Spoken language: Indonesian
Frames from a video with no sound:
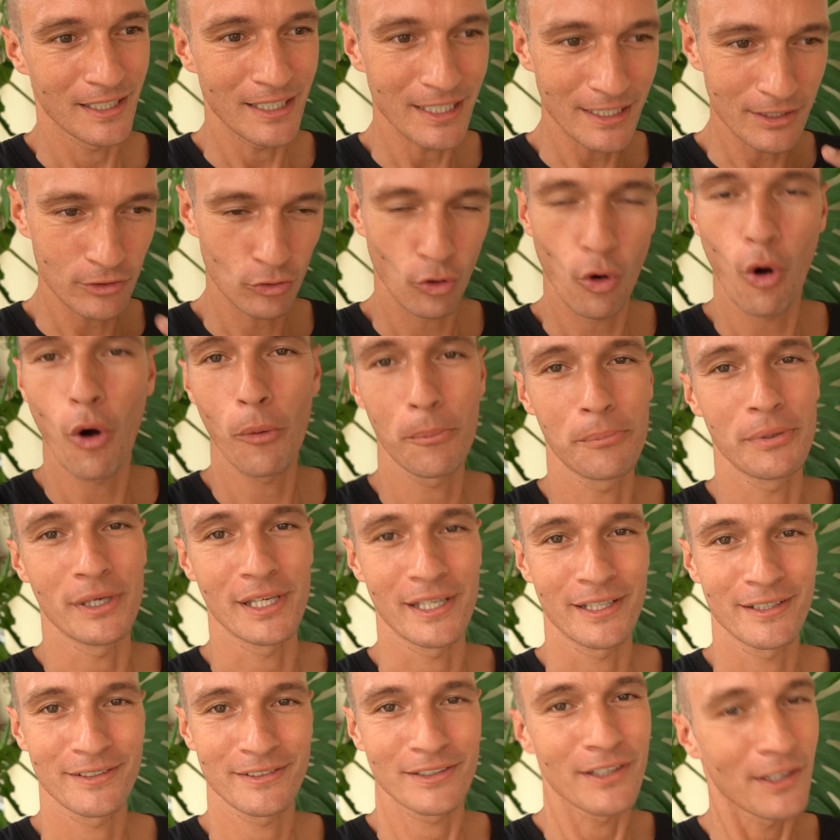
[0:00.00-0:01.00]
itu hobi
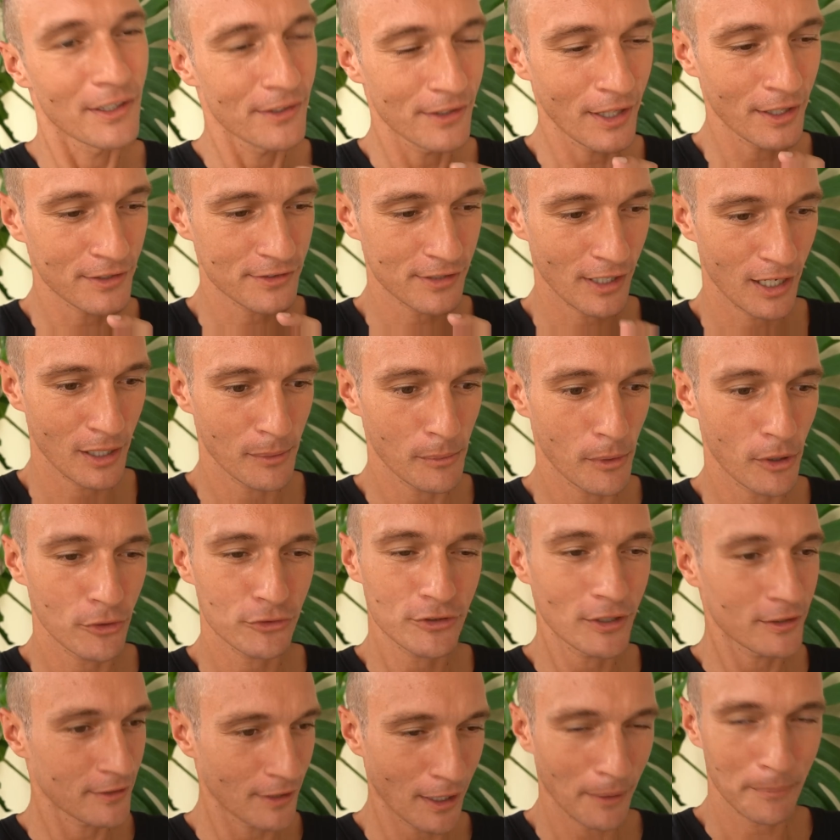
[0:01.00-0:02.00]
dan saya mau
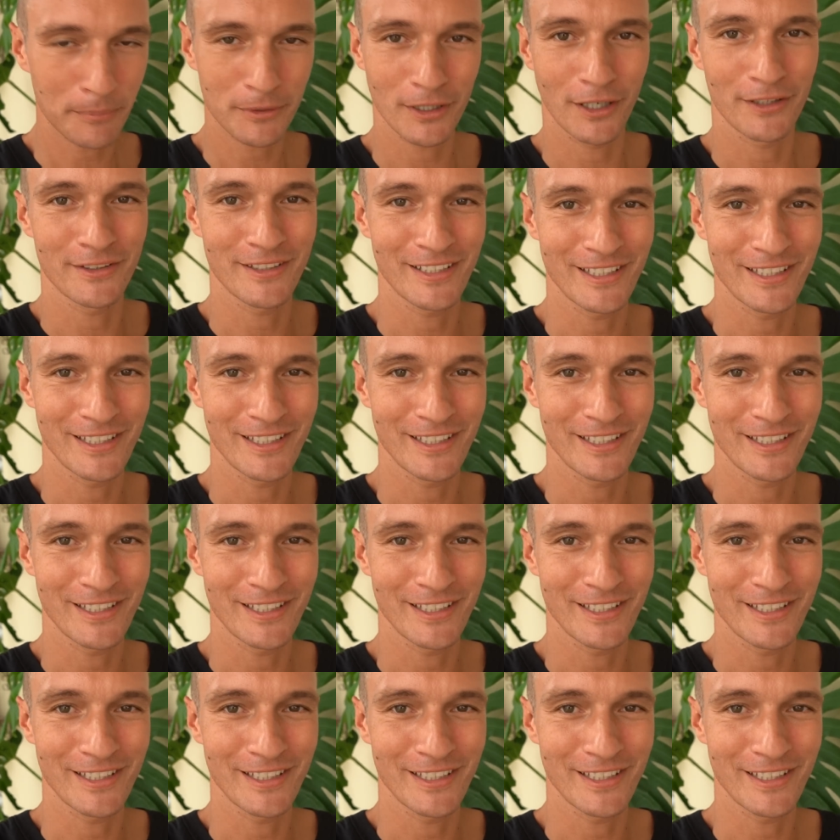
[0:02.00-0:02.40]
tetapkan